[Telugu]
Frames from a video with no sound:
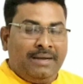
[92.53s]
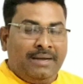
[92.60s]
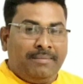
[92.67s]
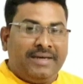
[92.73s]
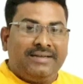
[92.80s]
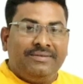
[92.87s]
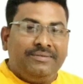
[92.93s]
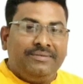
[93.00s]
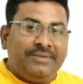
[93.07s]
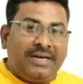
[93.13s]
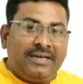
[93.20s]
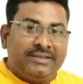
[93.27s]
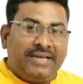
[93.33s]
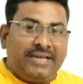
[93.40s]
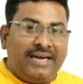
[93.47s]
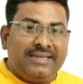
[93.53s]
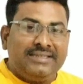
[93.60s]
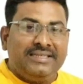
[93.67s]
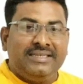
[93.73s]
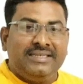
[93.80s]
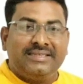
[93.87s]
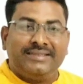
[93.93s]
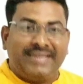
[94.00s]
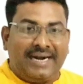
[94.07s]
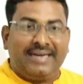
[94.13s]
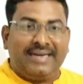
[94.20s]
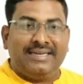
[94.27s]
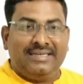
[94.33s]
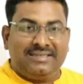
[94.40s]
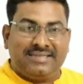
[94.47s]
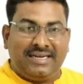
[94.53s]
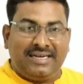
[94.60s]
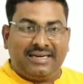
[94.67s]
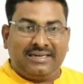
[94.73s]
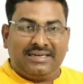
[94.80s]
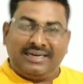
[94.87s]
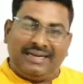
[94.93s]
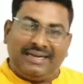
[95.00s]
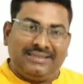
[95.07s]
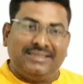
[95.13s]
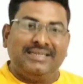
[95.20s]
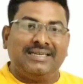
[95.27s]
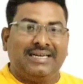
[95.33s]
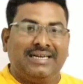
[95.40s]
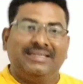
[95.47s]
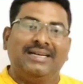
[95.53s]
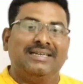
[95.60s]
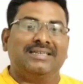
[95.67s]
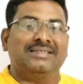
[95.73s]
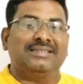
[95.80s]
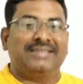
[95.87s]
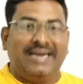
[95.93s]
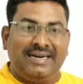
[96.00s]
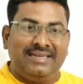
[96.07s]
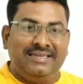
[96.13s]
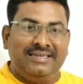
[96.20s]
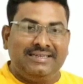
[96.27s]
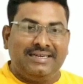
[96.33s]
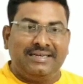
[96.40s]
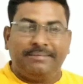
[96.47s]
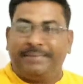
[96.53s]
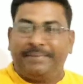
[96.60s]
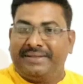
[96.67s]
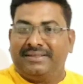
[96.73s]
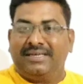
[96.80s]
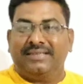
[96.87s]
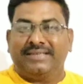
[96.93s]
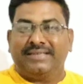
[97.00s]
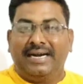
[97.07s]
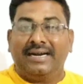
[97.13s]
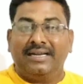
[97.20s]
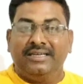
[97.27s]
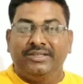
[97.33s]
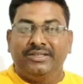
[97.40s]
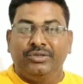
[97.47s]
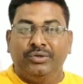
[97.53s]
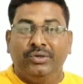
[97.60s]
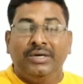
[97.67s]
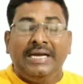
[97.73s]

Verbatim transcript: మరి దానికి దీనికి తేడా ఏంటి సార్ కథకి కథానికి తేడా ఏంటంటే పెద్దగా తేడా లేదు